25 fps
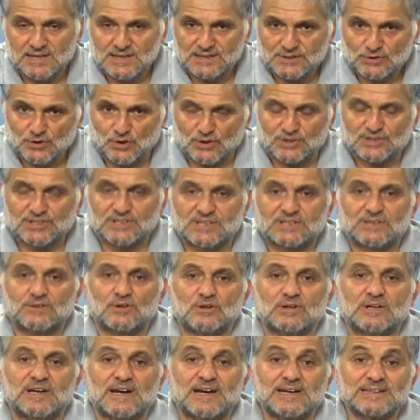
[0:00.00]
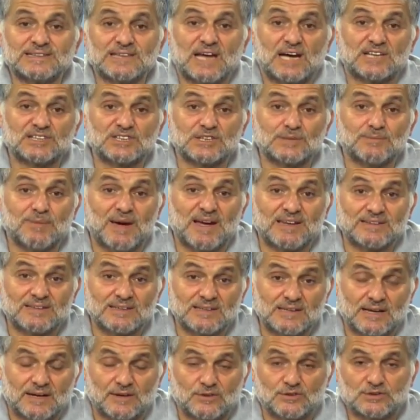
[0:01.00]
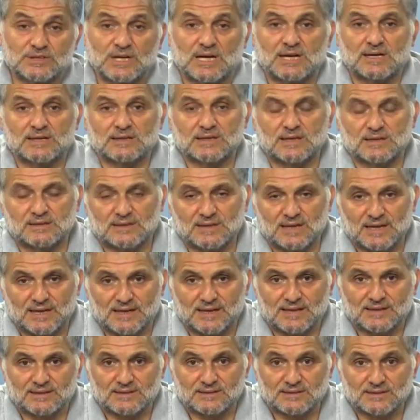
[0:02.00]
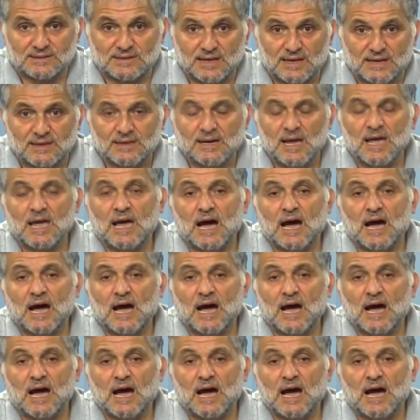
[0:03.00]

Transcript: Çok ciddi olarak Nakşibendiler özellikle dile getirdiler.